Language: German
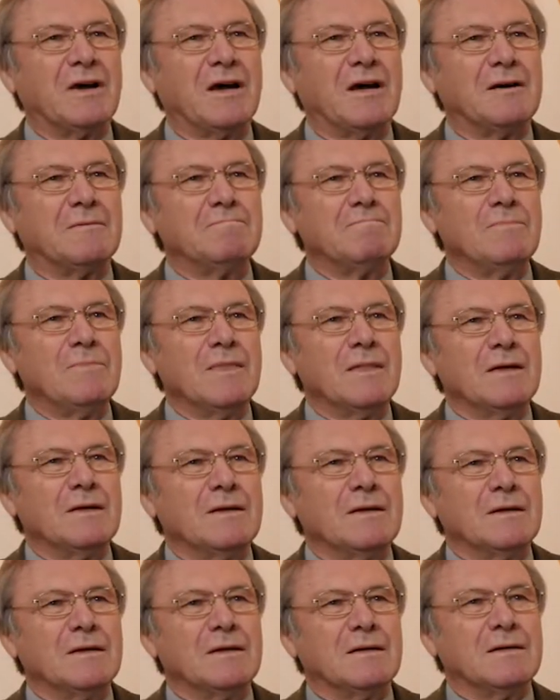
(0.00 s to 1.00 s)
war
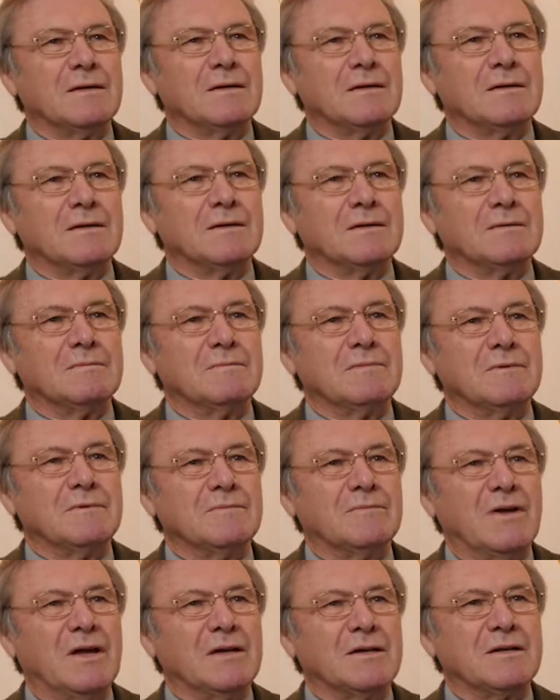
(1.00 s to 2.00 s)
äh,
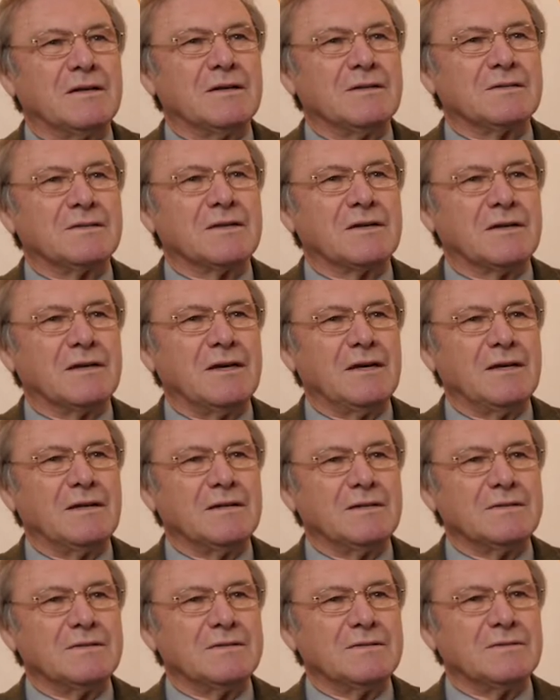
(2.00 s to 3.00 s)
während des
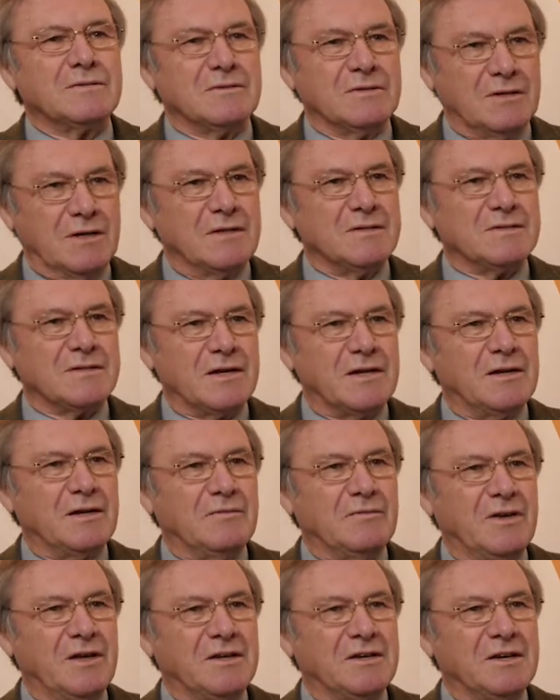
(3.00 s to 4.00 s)
Krieges und in
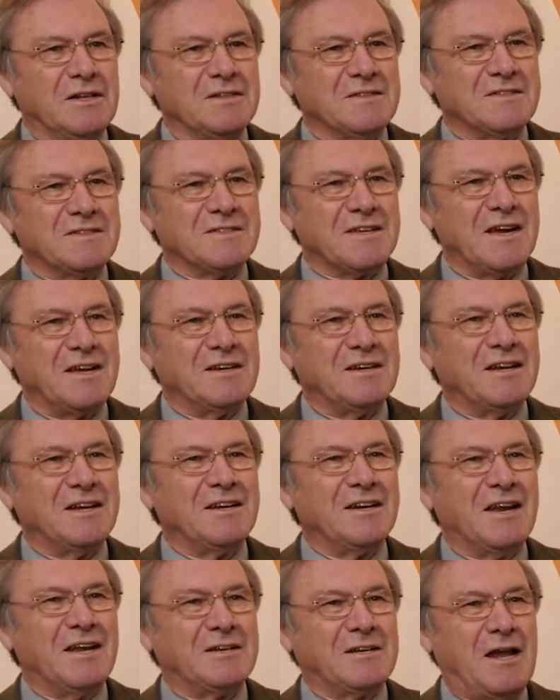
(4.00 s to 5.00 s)
seiner Wehrdienstzeit
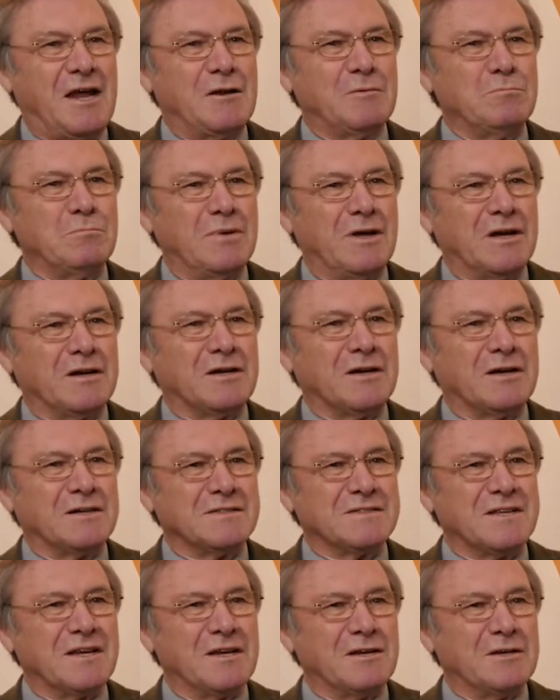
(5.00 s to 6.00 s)
in der
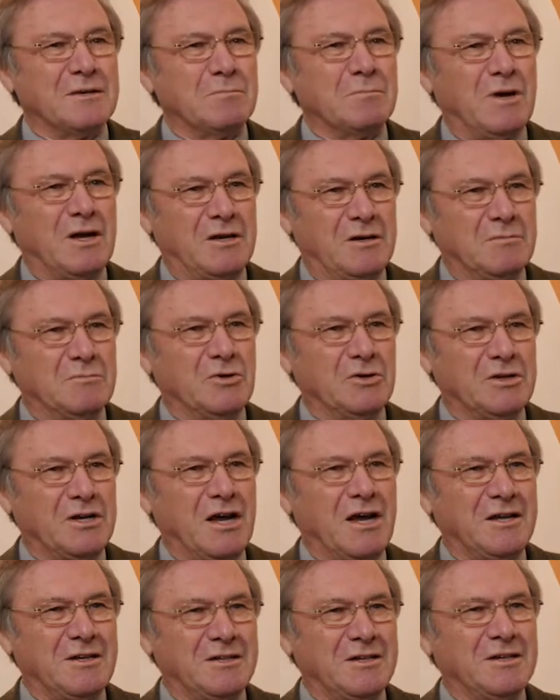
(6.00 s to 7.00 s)
Tannenberg-Kaserne. Meine
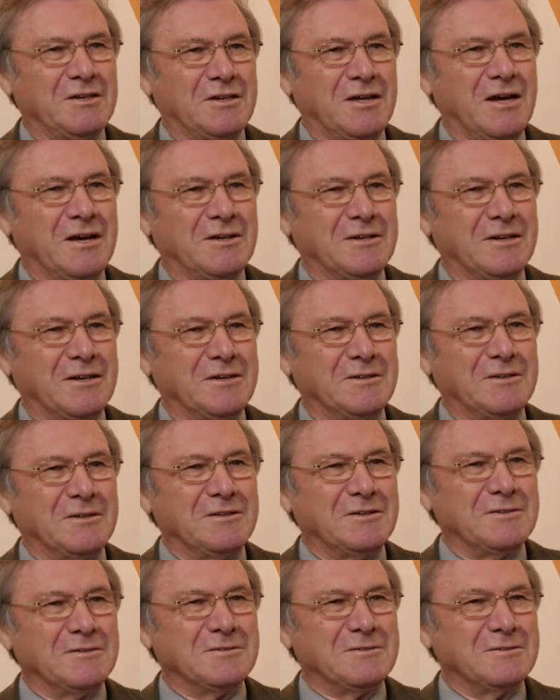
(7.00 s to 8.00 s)
Mutter hatte daran
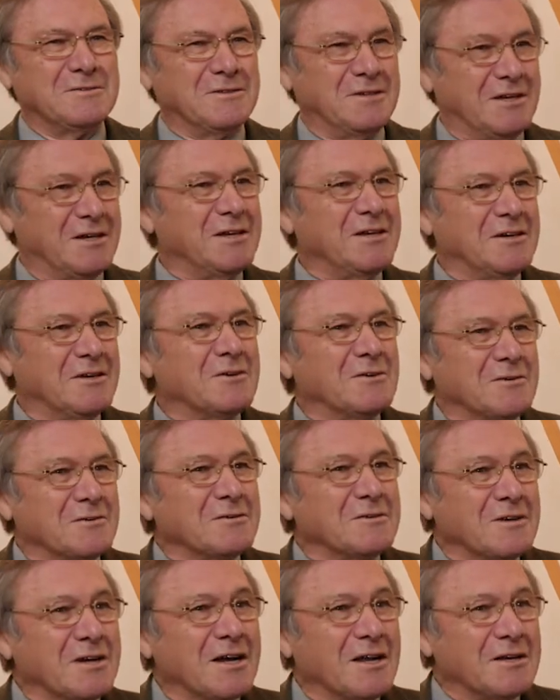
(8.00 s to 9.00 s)

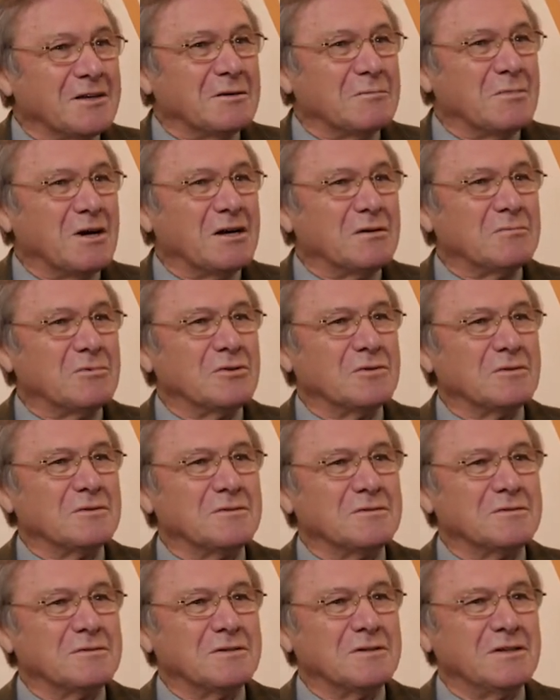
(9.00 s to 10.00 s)
Erinnerungen, kannte
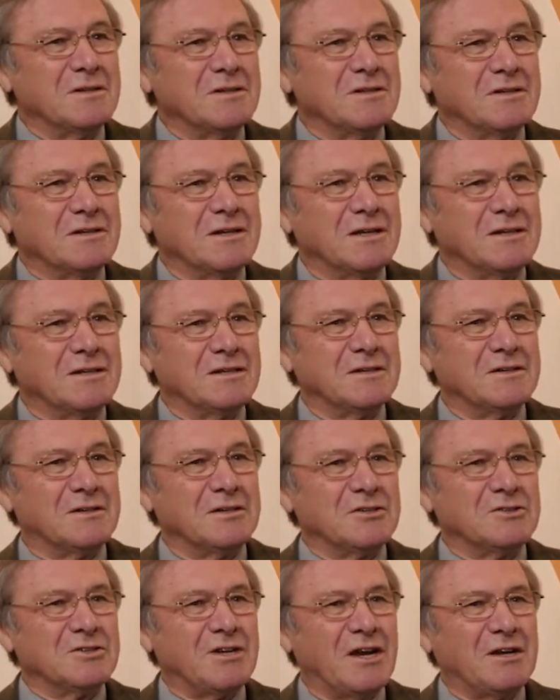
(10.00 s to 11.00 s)
Marburg und hatte
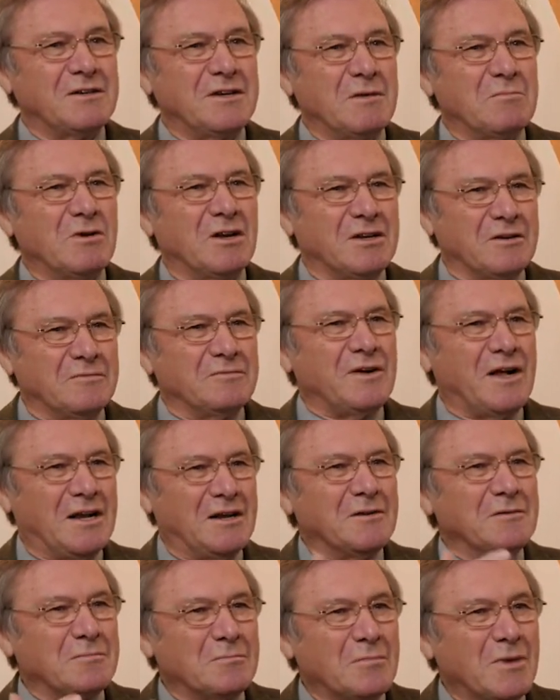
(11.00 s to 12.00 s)
die Stadt immer
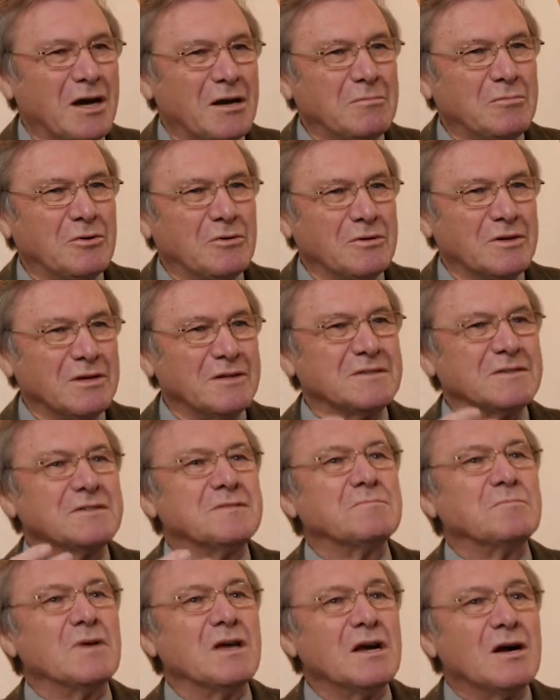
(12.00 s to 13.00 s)
gefallen. Marburg
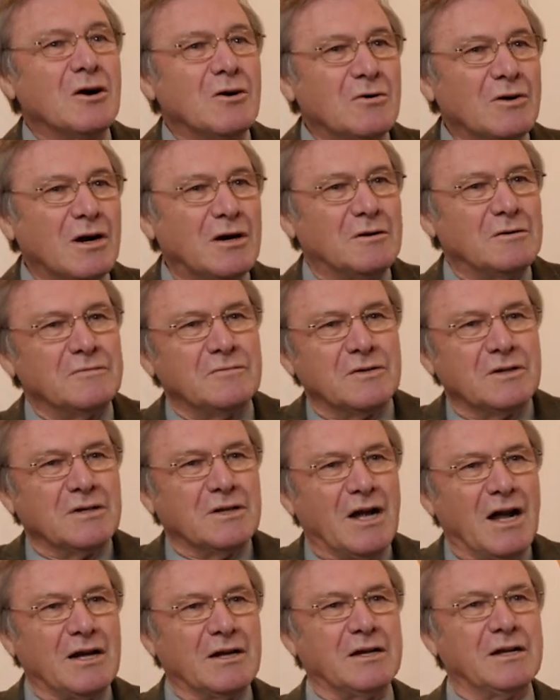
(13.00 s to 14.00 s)
ist mir auch
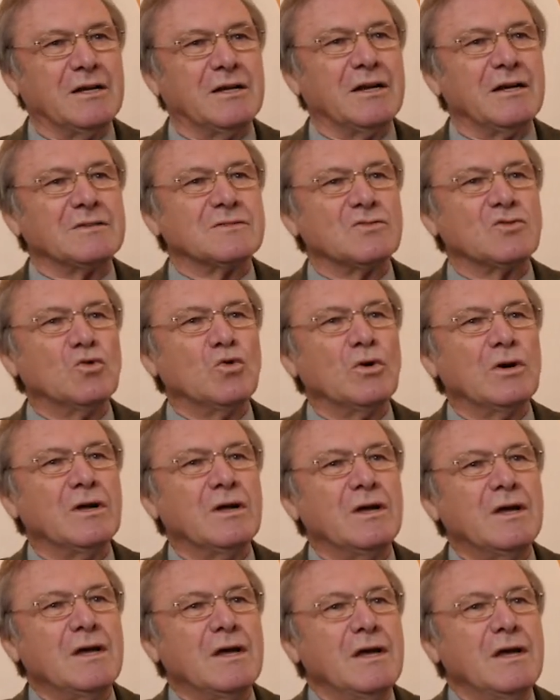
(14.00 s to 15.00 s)
aufgegangen in der Suche,
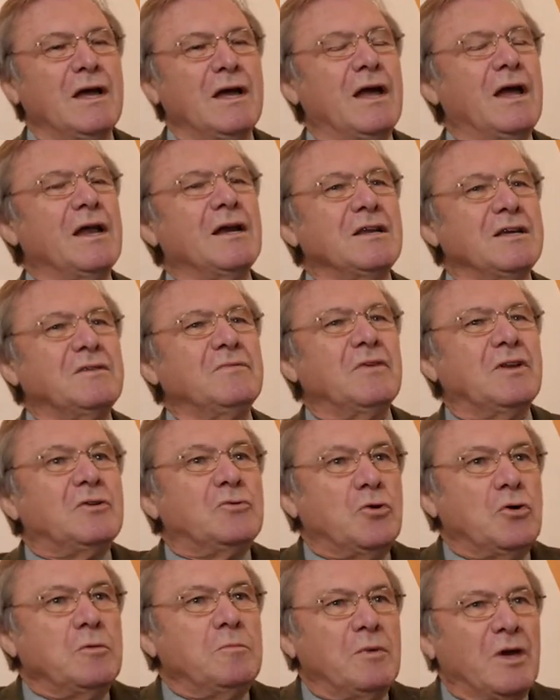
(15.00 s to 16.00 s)
ähnlich wie
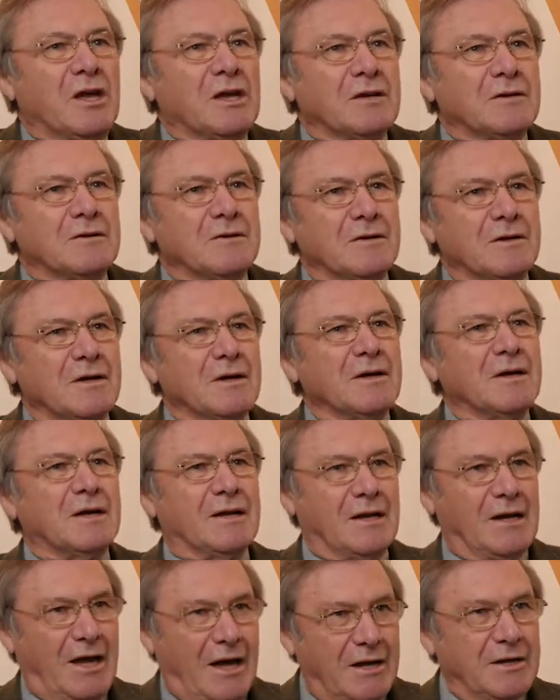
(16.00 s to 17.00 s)
Tübingen.
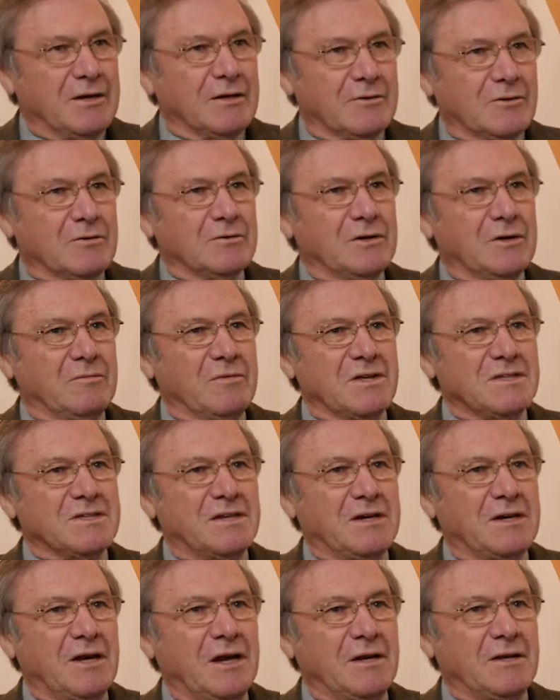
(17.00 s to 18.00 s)
Kleinere
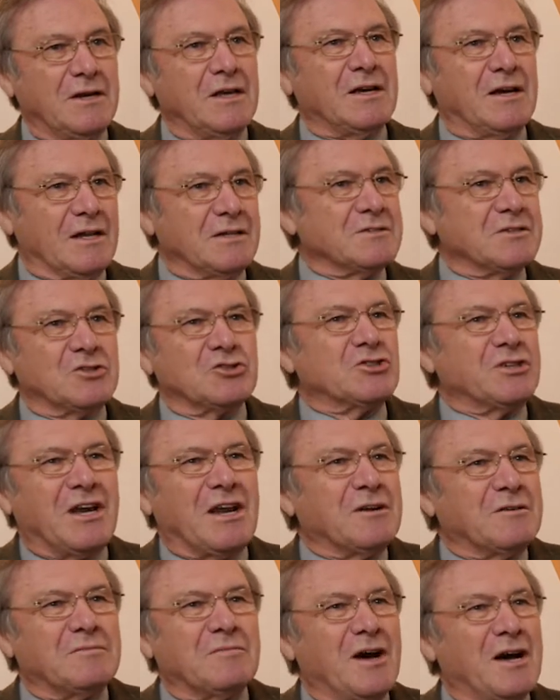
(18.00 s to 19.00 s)
Universität, die ganze
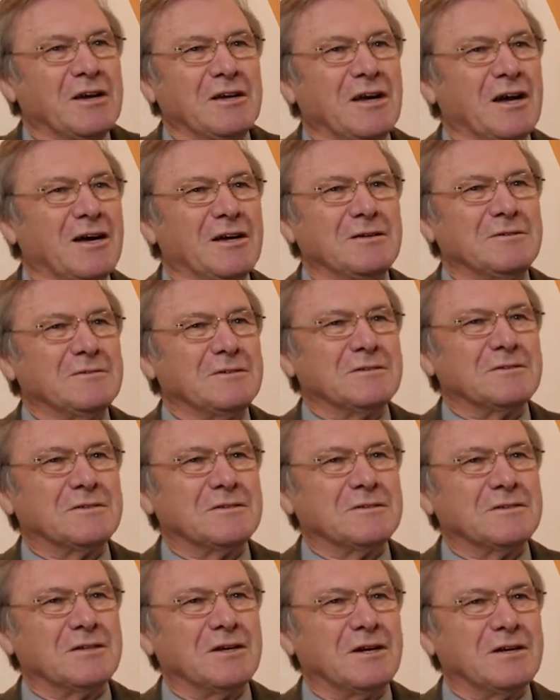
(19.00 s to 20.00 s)
Stadt war ja
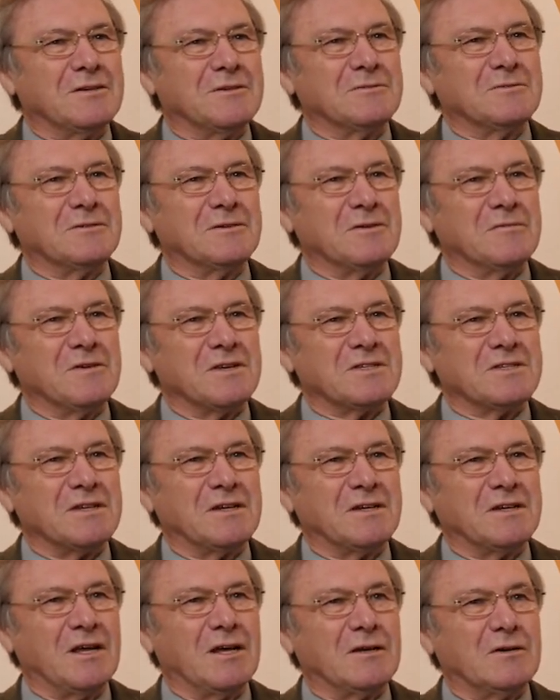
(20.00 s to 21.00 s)
äh, eine
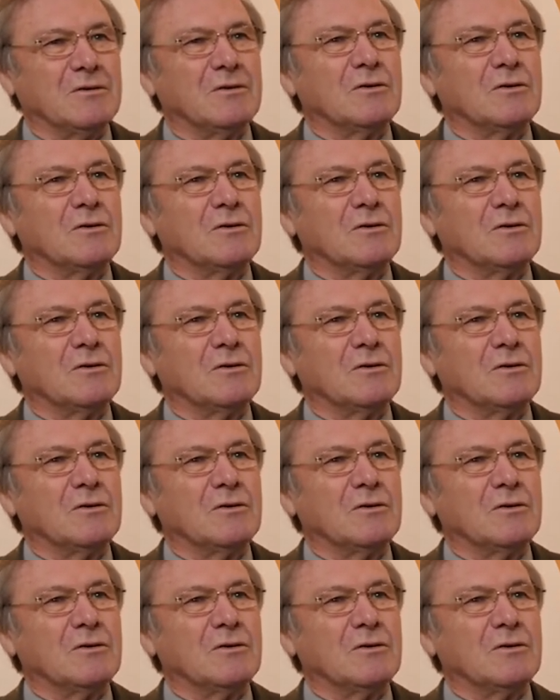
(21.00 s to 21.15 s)
Universität.